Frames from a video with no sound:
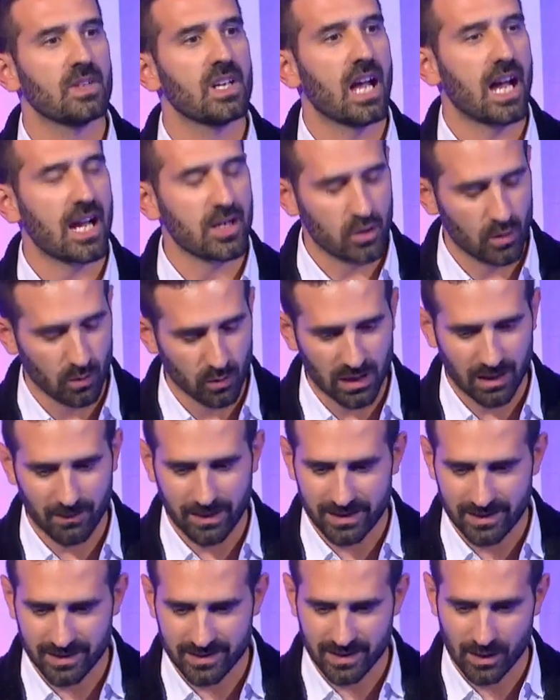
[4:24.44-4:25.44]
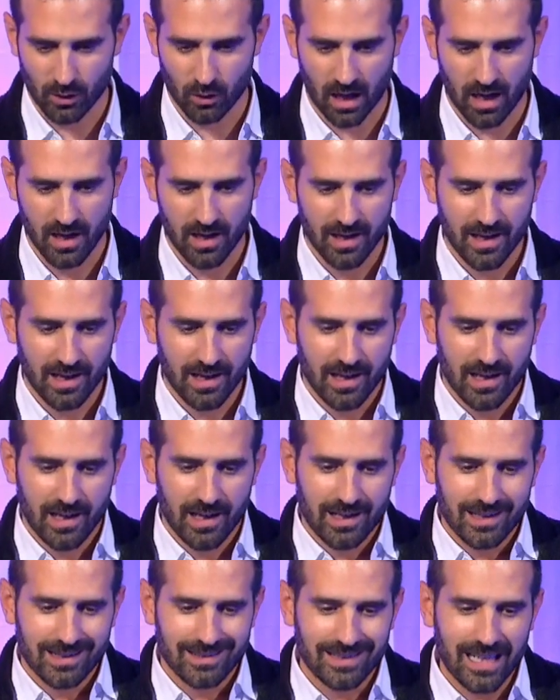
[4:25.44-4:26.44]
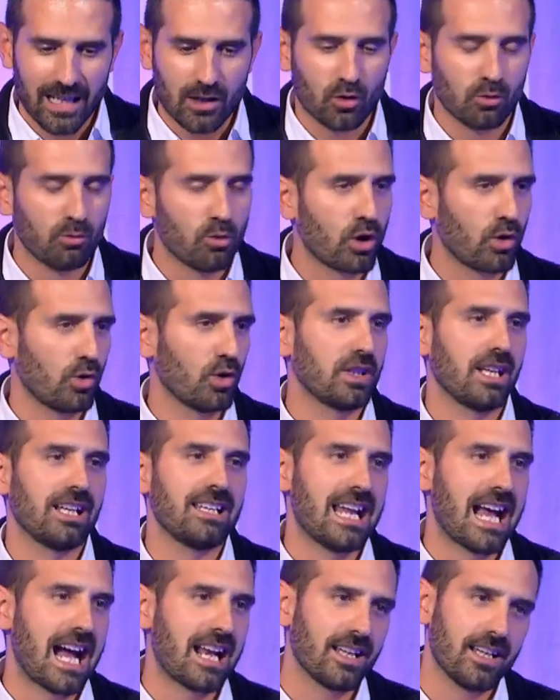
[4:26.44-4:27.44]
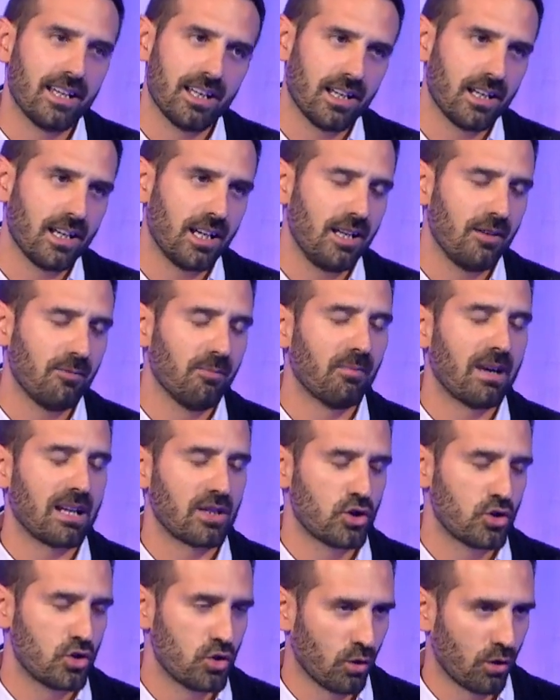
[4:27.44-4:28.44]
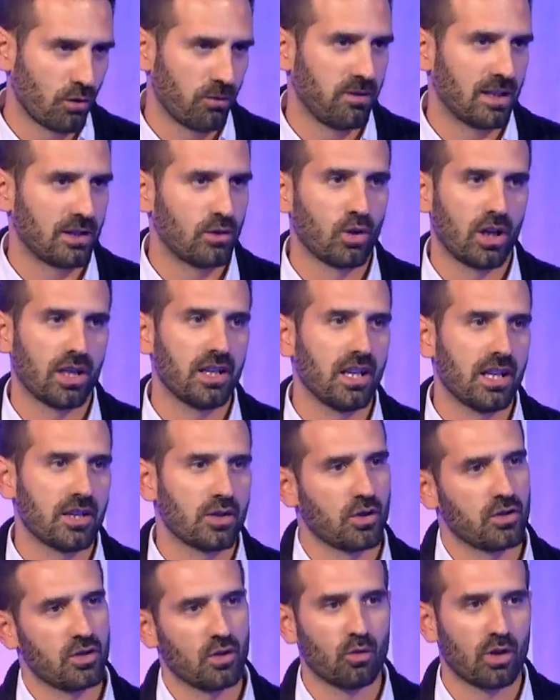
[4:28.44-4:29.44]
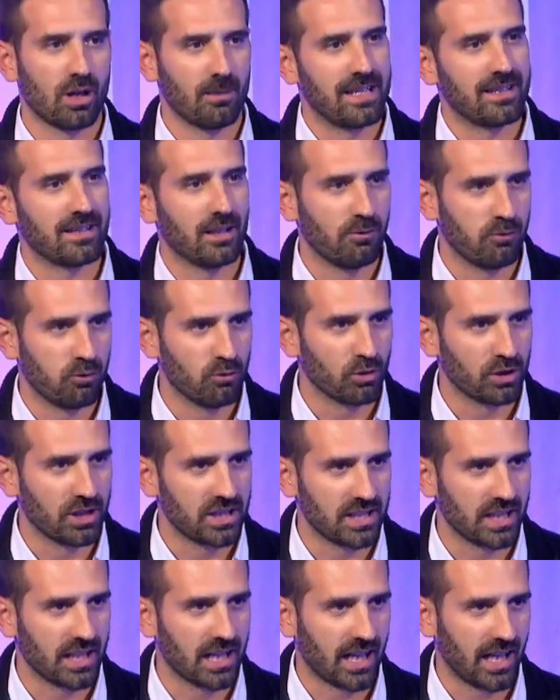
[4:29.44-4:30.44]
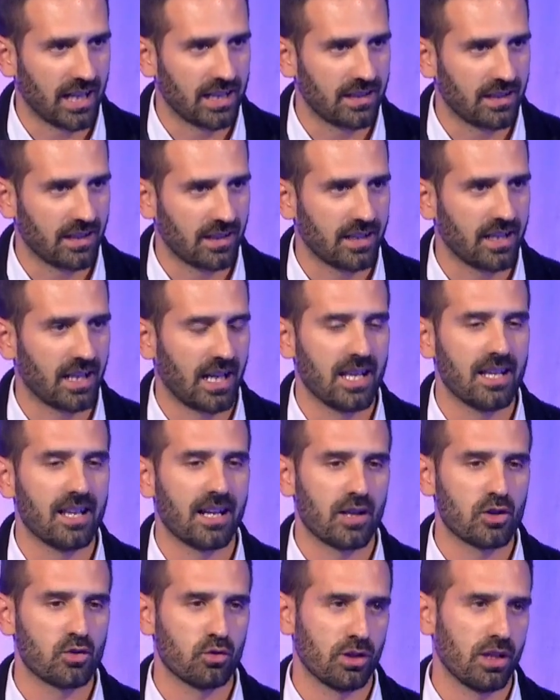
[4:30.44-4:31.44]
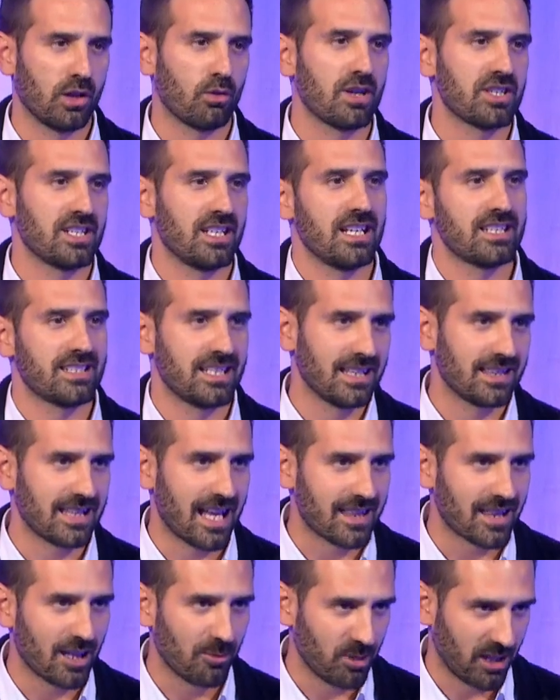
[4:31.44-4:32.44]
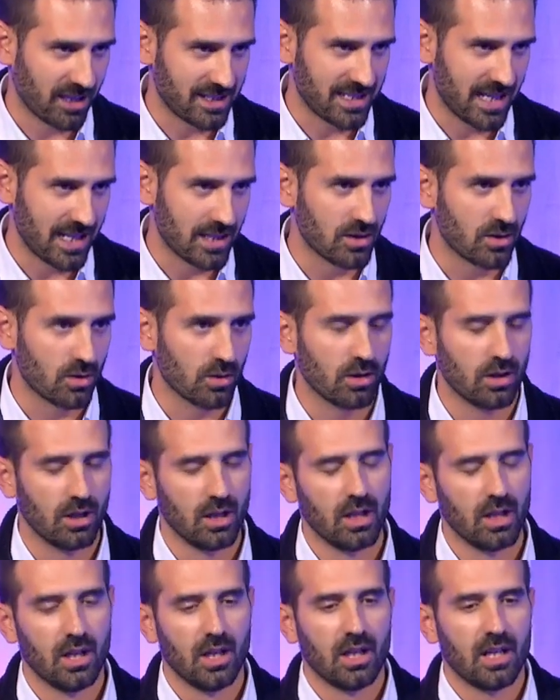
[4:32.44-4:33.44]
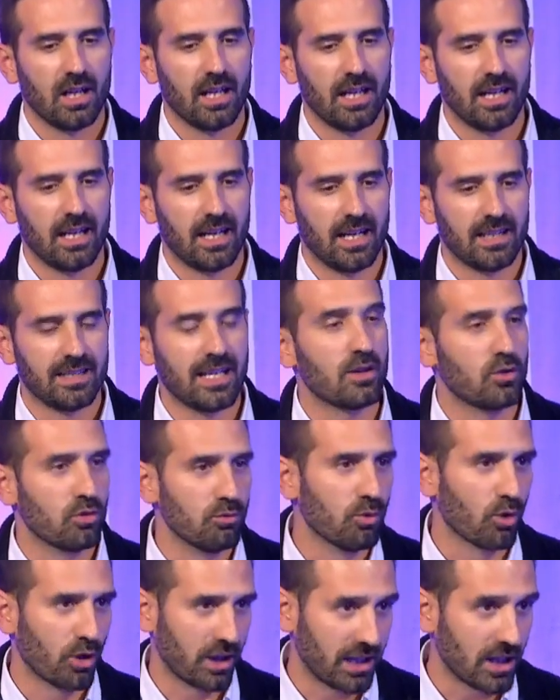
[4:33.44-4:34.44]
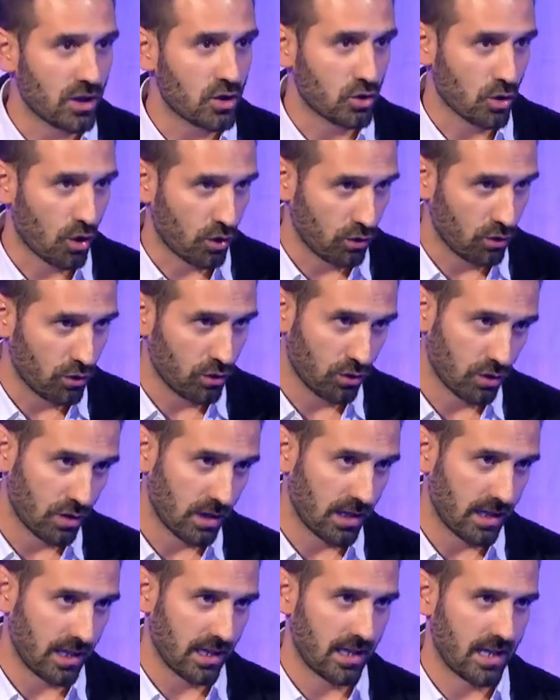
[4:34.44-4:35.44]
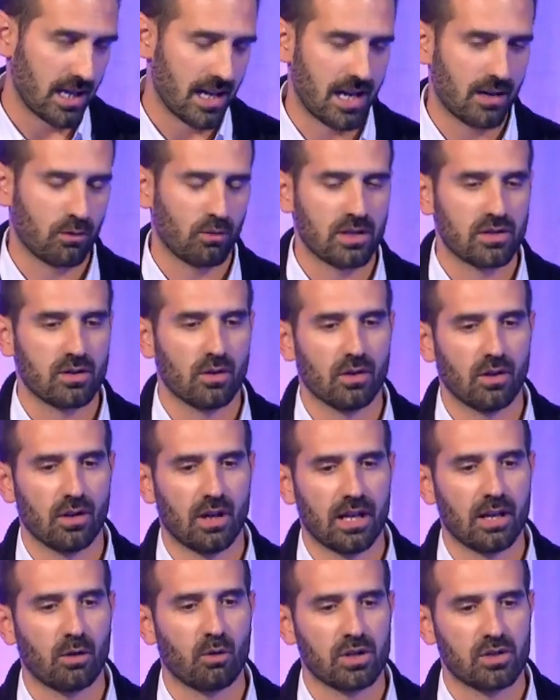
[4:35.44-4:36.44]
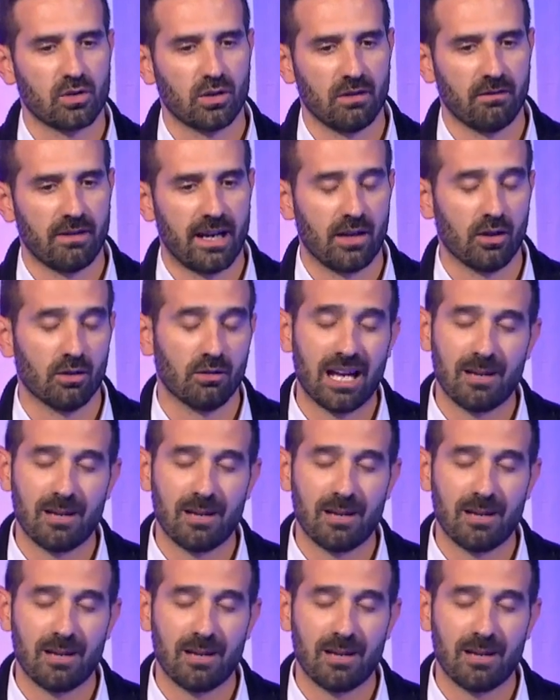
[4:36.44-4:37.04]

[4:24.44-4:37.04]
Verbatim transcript: Assolutamente sì. Allora, nei tumori roteliali il maggior fattore di rischio è sicuramente il fumo di sigaretta, che rende ragione quasi del 70% eh, dei tumori che insorgono eh, questo, in questo livello.